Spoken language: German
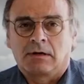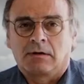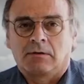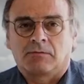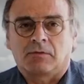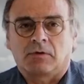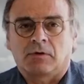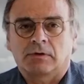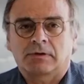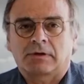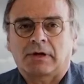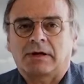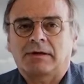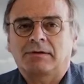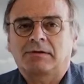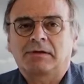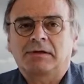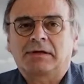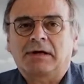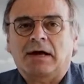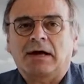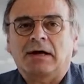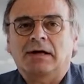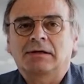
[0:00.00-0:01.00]
Vor 30
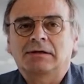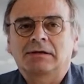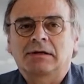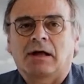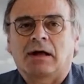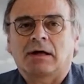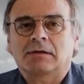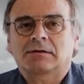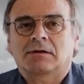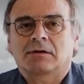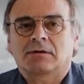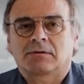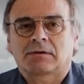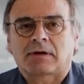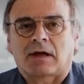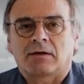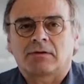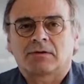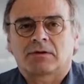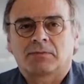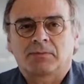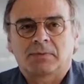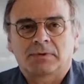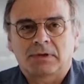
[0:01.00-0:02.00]
Jahren hat das
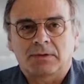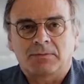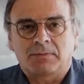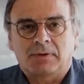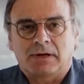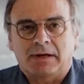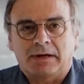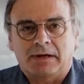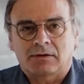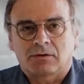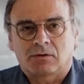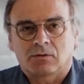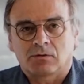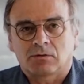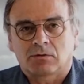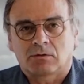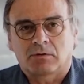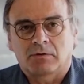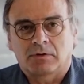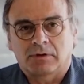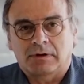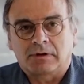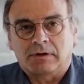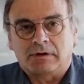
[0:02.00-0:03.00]
Ganze mit dem
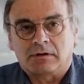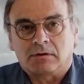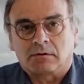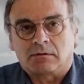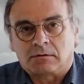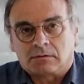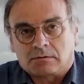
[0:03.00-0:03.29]
Elektrozeug äh,